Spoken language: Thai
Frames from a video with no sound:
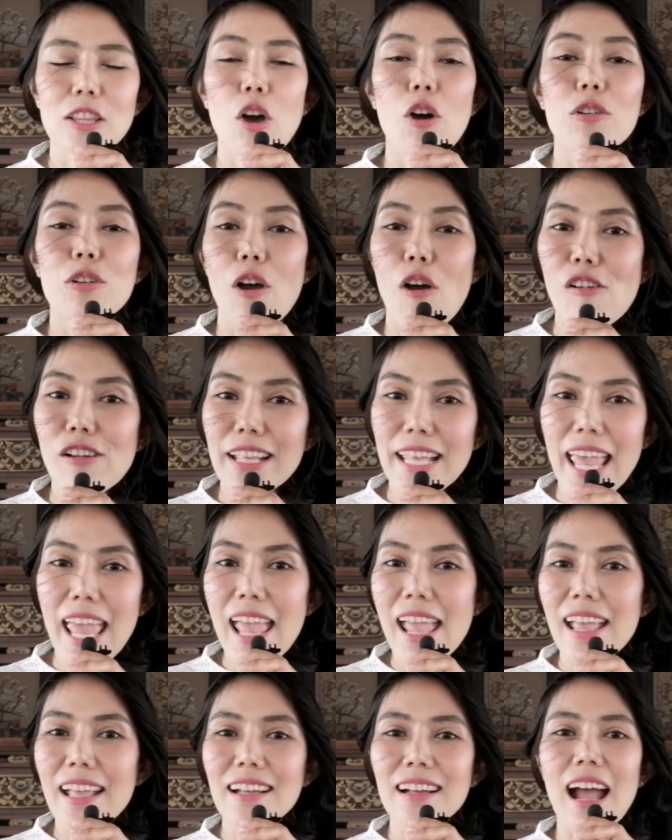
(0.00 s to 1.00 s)
ต่อร้อง
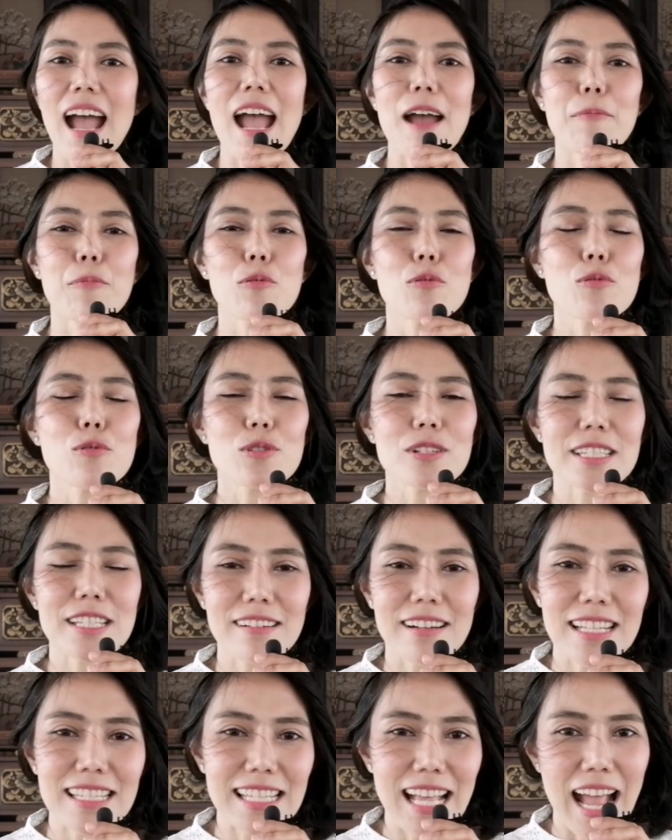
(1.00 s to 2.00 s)
เก่งผู้เจ
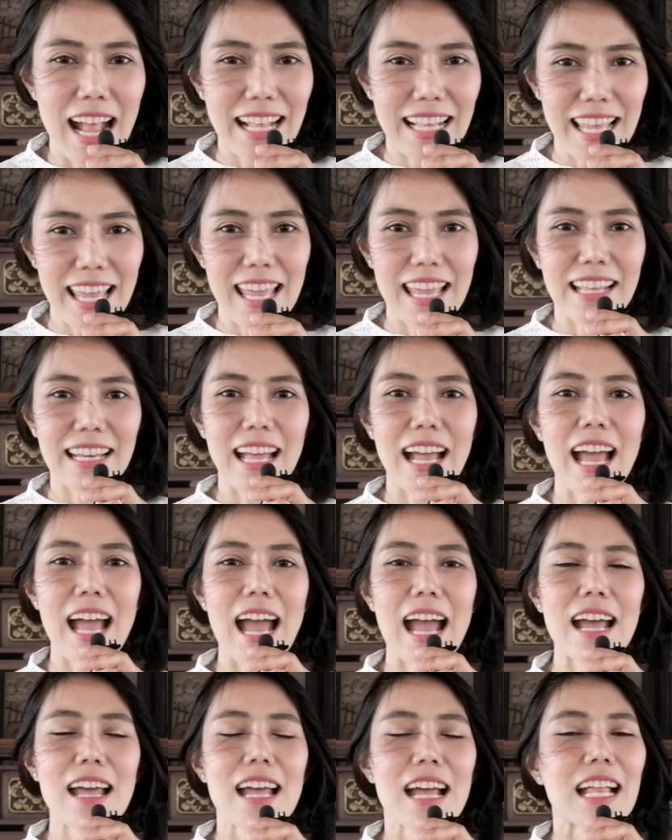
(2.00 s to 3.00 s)
รจาเก่งนะ
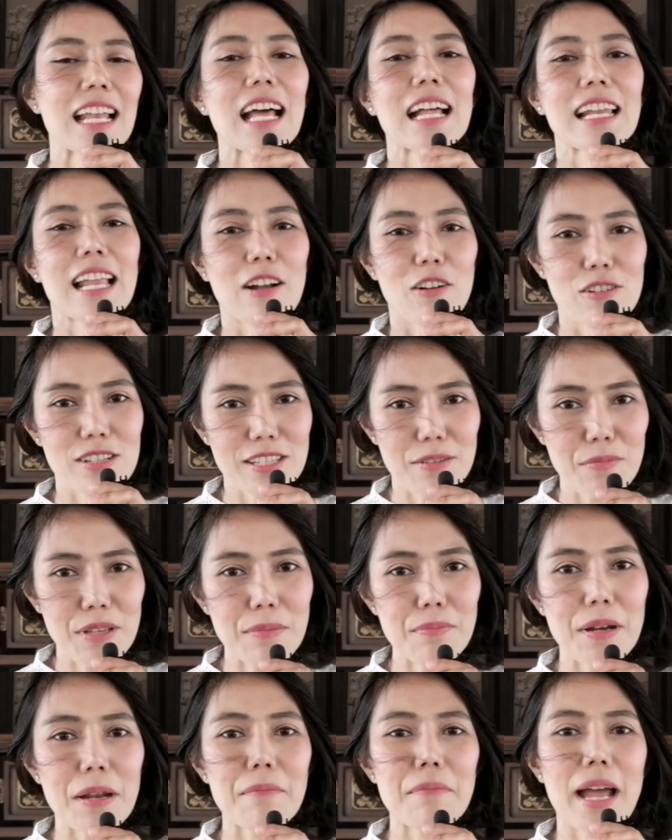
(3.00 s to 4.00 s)
คะหลักๆ ก, ก็จะ
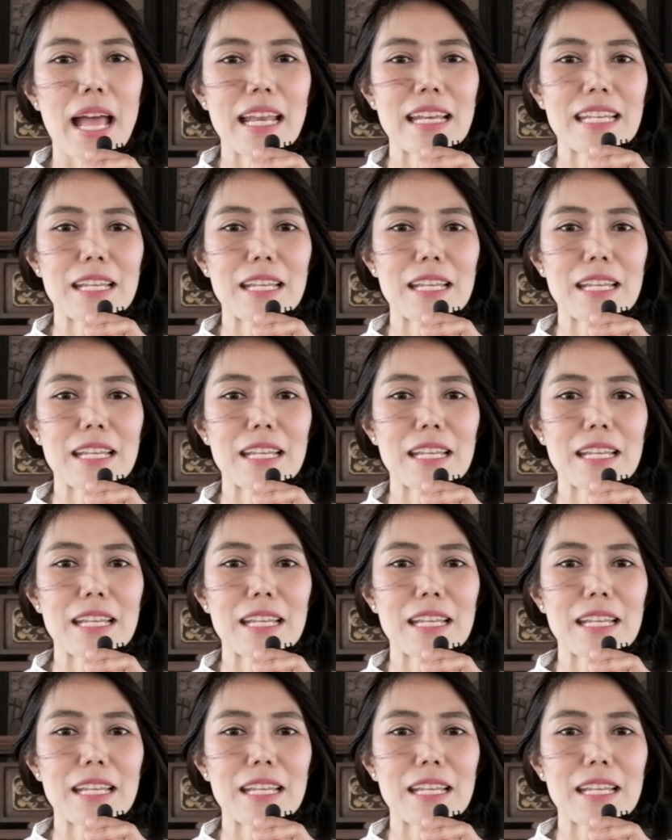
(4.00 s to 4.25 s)
มีประมาณ